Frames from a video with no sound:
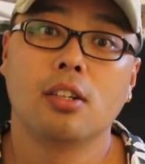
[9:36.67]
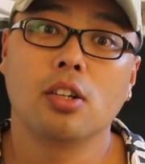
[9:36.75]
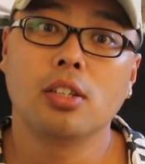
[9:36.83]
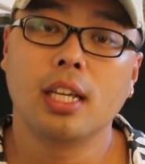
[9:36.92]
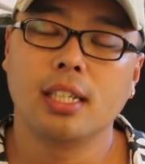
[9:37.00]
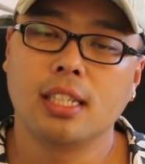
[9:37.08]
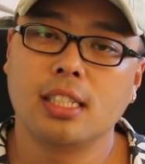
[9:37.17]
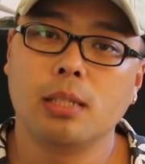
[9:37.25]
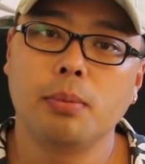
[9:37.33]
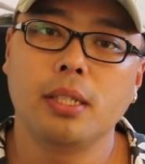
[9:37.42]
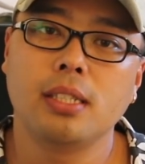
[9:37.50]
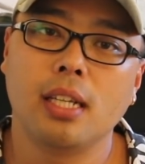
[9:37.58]
그런데 이제
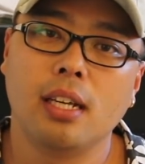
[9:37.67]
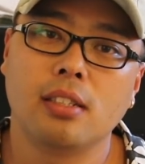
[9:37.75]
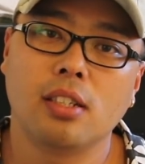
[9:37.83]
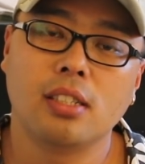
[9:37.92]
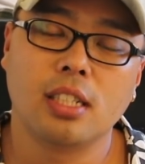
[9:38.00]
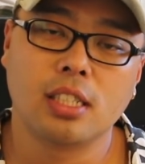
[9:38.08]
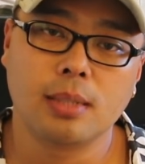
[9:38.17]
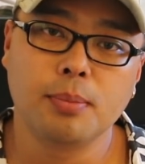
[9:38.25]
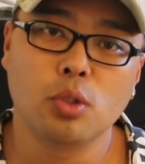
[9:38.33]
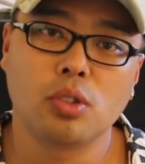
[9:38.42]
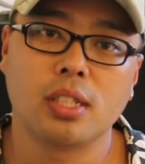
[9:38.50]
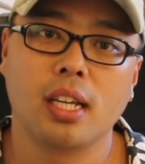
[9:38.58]
12세에서 이제
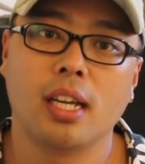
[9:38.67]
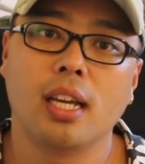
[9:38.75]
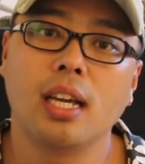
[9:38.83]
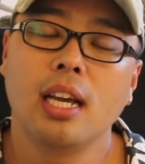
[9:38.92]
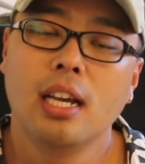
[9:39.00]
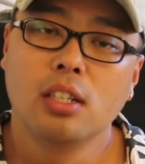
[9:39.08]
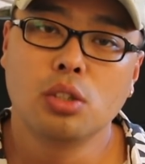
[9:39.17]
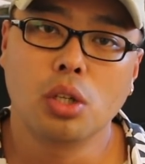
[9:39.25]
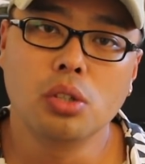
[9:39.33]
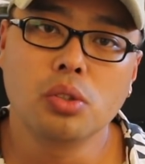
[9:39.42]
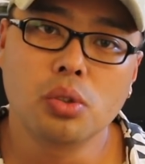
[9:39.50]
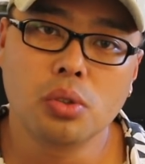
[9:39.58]
16세
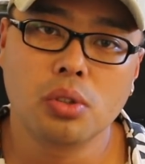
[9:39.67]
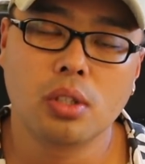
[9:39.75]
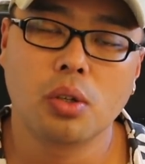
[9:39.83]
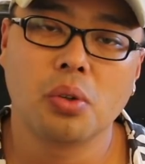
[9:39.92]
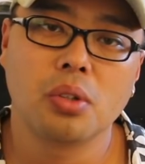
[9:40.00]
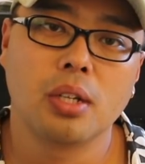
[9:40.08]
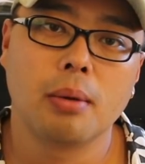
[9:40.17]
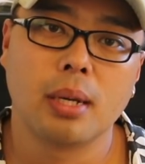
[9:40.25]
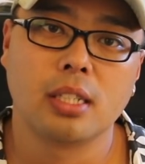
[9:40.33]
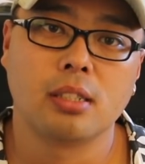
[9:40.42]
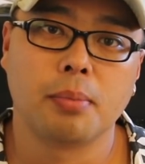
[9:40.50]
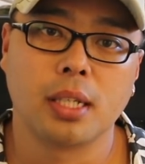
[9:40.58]
청소년들 코로나
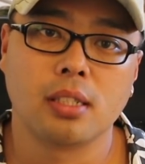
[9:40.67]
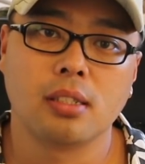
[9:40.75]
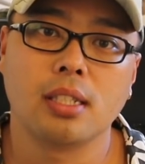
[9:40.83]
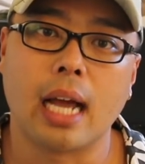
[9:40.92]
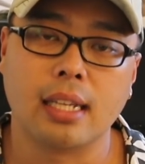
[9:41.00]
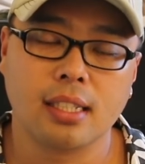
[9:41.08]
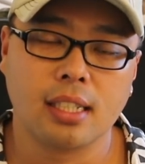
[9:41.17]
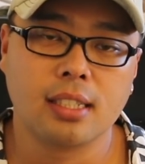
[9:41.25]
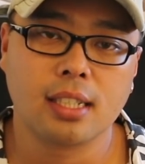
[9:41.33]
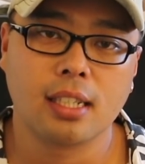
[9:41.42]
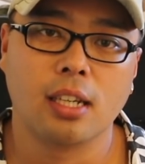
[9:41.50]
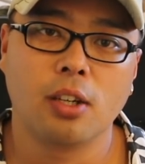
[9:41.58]
바이러스 백신은 아직
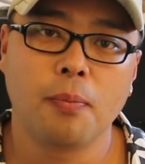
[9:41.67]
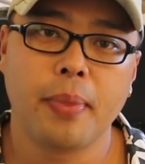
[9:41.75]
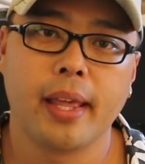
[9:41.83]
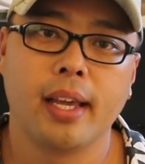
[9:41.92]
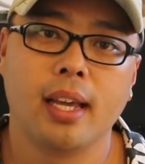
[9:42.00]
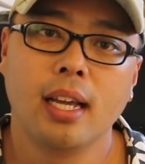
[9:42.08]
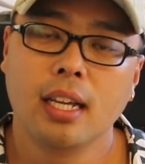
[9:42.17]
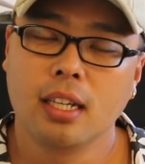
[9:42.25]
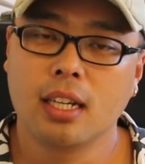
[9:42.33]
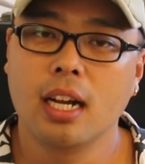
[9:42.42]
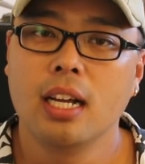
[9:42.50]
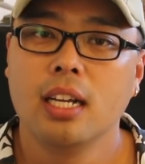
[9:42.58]
있잖아요. 네.
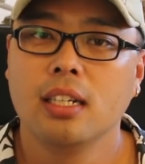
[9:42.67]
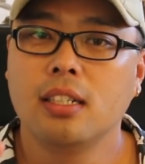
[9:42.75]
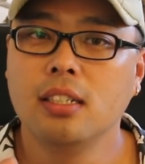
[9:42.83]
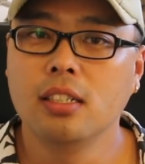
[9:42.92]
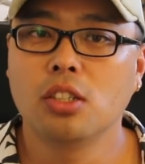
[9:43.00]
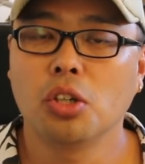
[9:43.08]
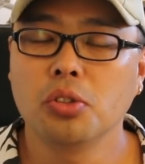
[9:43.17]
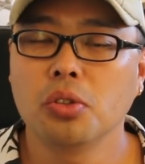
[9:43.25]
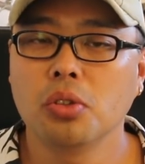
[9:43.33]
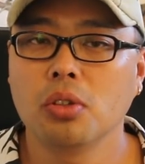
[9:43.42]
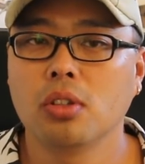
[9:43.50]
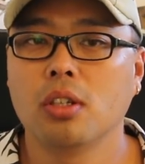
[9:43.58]
그러니까 그
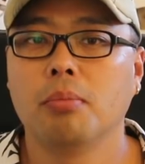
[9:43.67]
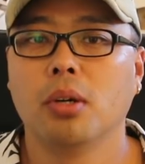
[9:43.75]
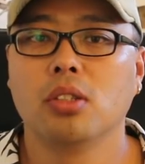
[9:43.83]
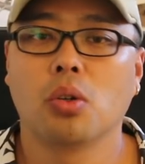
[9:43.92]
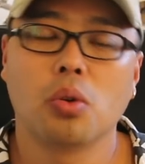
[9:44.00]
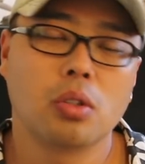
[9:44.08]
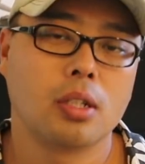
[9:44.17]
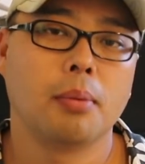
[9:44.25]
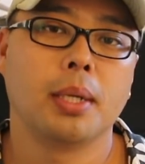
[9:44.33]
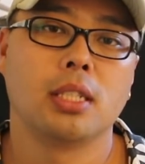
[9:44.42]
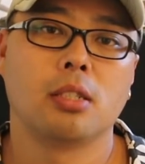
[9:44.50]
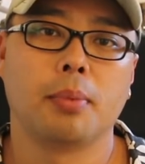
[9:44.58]
청소년들은 먼저
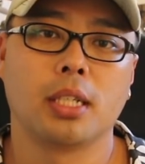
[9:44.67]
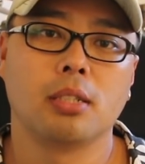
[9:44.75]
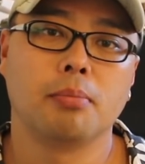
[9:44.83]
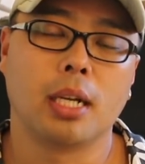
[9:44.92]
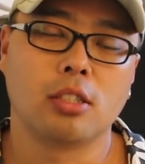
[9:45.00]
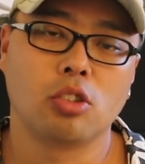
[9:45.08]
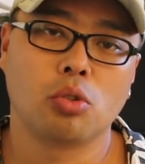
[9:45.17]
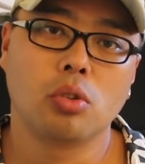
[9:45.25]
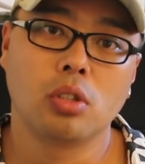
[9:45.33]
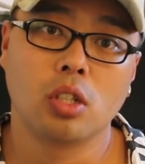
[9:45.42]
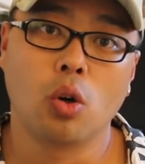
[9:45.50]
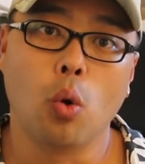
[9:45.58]
코로나 바이러스 백신
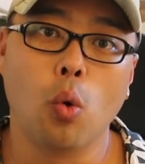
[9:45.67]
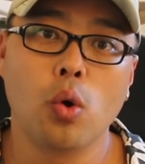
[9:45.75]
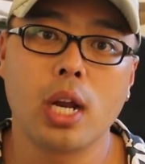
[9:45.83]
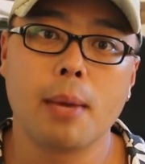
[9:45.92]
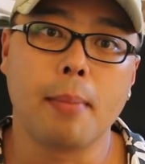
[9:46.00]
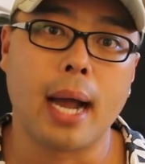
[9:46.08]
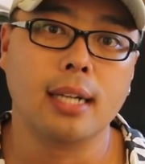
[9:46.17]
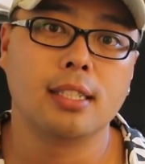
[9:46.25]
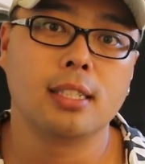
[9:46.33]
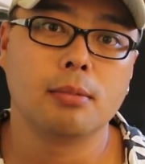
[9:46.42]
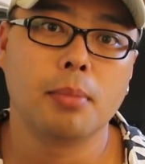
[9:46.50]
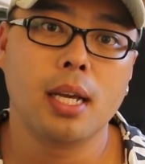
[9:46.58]
맞추고, 그리고 올해
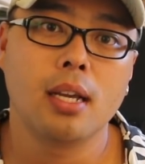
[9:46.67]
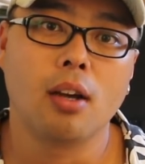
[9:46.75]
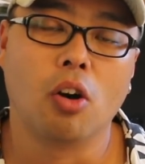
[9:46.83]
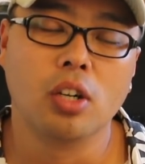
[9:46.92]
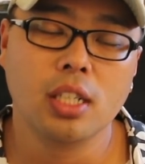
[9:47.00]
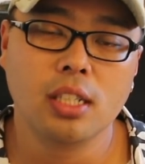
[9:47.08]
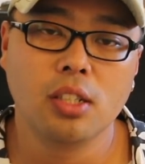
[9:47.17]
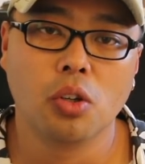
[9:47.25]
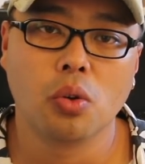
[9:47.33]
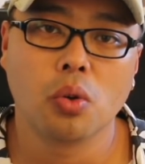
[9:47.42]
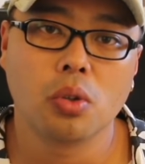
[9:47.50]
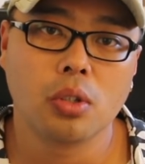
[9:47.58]
말쯤에
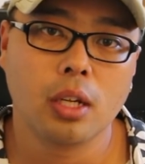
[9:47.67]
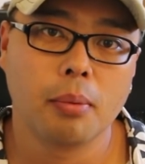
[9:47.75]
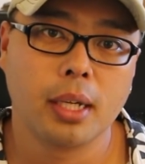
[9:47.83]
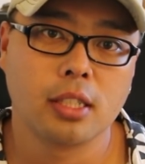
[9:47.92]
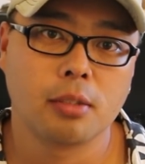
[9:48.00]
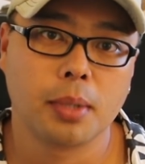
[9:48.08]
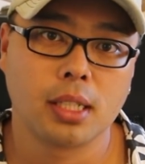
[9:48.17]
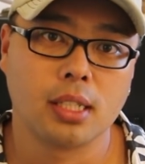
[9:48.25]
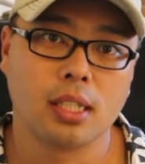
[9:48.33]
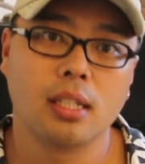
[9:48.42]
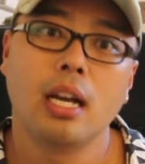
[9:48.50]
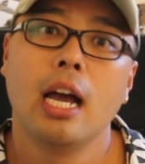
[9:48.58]
어린이용 코로나 바이러스
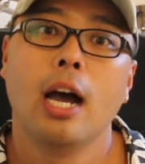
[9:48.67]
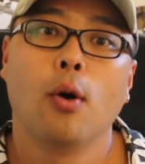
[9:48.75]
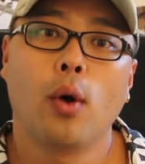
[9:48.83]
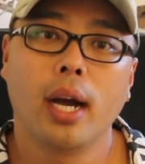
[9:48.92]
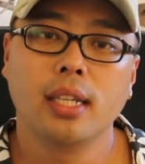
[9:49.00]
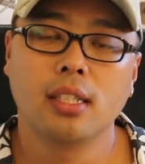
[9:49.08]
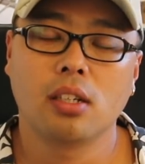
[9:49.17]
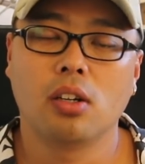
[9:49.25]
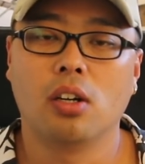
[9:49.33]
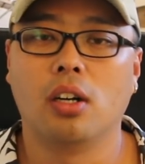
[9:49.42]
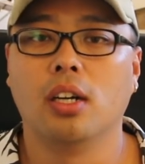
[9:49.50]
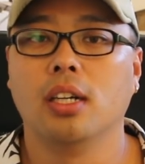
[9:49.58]
백신 화이자
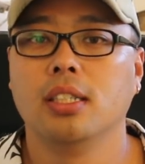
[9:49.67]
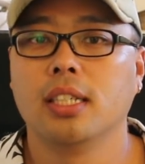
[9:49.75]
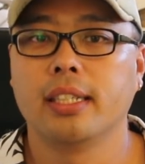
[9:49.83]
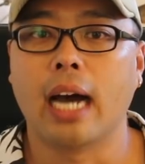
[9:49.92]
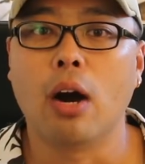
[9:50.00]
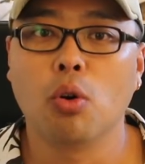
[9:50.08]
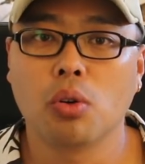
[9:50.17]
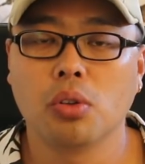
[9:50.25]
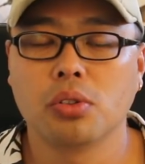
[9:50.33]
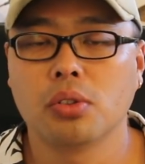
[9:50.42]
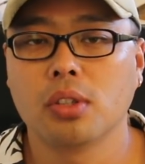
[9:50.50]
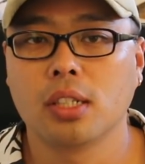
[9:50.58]
거 이제 나올
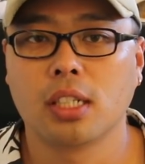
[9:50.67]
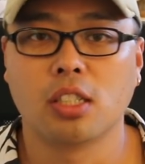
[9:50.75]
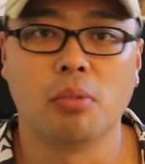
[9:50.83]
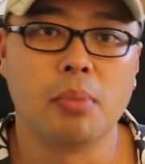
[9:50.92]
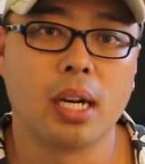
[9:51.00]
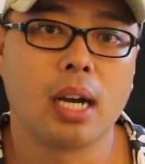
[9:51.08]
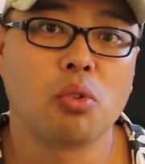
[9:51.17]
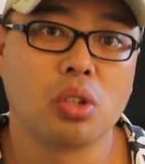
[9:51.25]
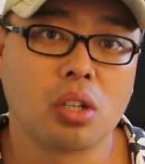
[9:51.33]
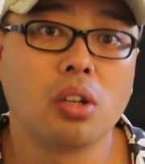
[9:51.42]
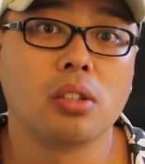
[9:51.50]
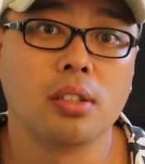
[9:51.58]
것으로 그렇게 전망을 하고
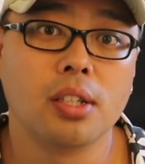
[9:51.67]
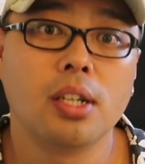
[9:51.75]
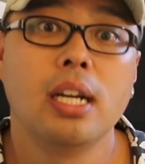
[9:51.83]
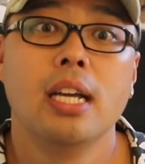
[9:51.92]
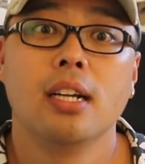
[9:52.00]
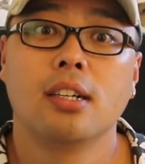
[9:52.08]
있거든요.